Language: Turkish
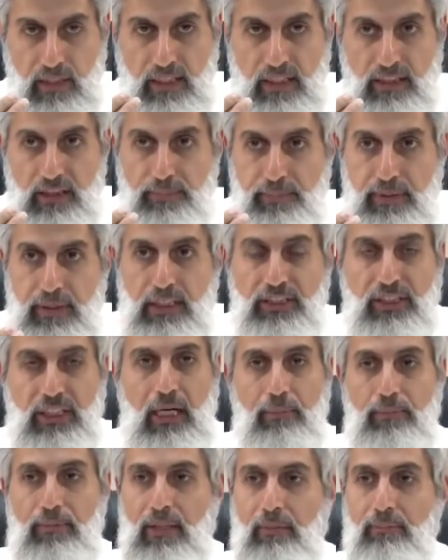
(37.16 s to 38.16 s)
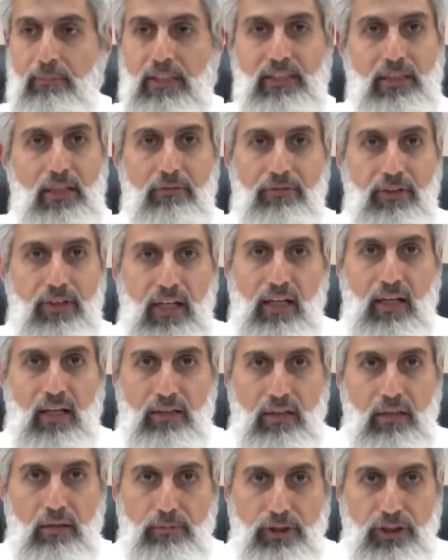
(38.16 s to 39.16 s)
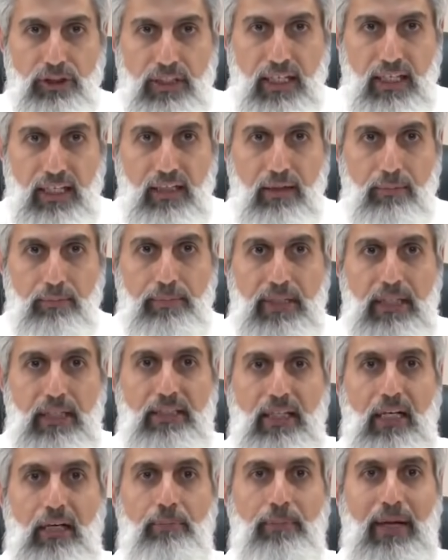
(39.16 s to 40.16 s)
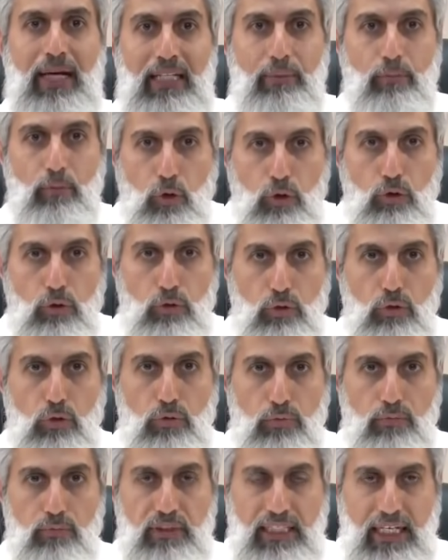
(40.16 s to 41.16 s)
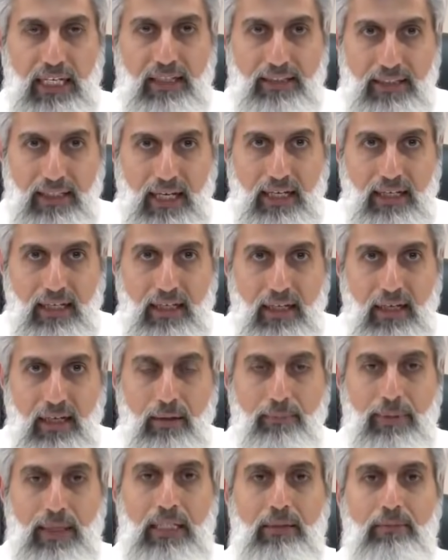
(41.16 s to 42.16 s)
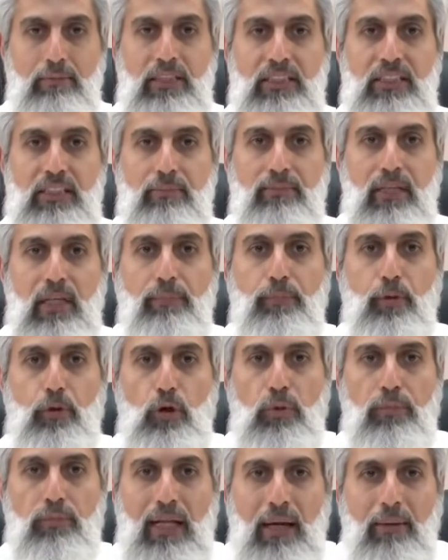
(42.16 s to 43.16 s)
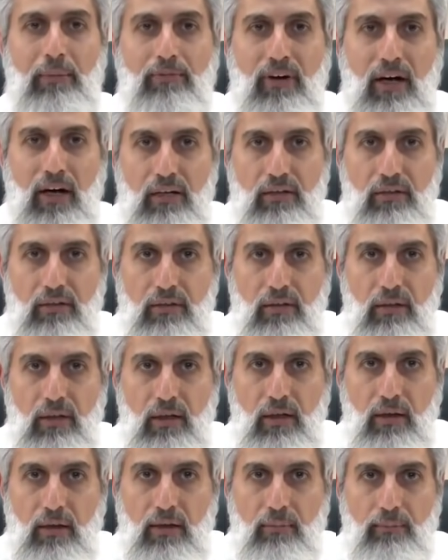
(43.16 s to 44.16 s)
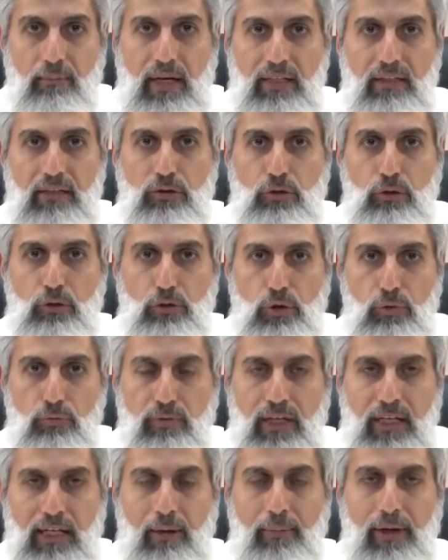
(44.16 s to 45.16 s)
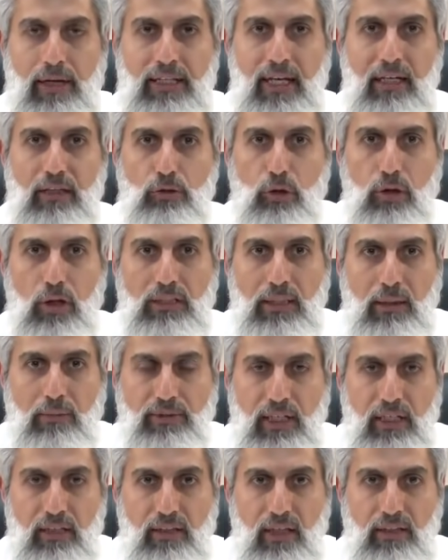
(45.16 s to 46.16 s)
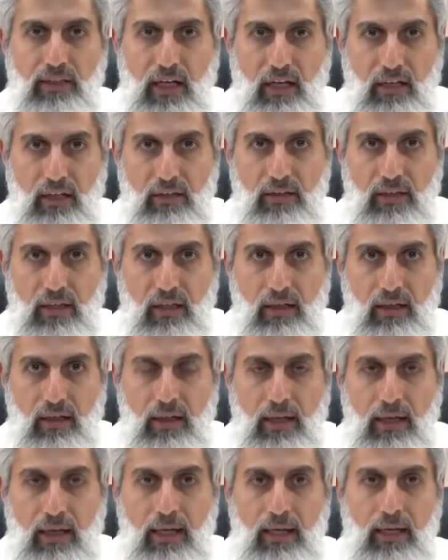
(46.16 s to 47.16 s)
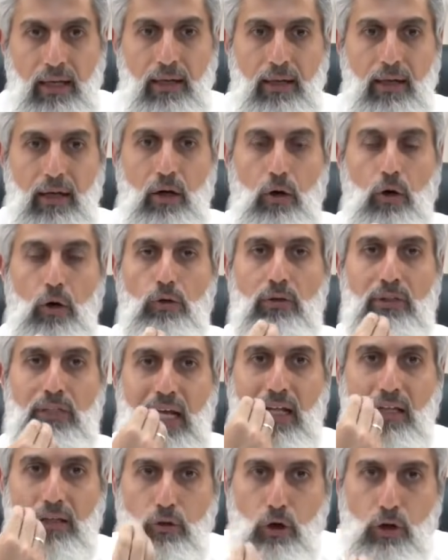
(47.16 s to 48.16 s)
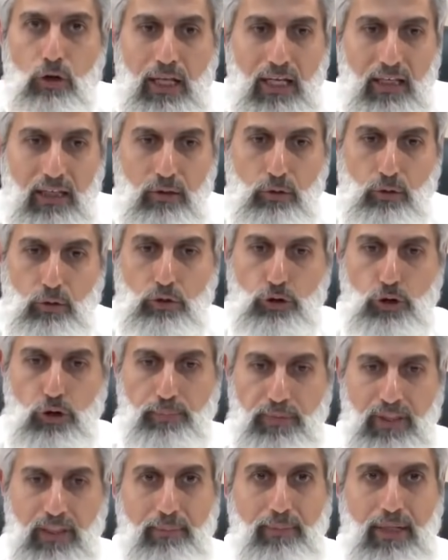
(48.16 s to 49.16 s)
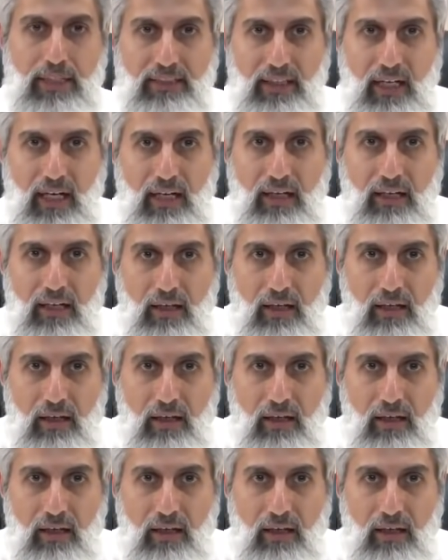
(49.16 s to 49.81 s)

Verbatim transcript: Hiçbir camide masa filan atılmış değil. Bir tek benim olduğum yerde benim dizimde problem var. Menisküsüm var. Ameliyat olacağım zaten yakında. Ondan dolayı küçük bir masa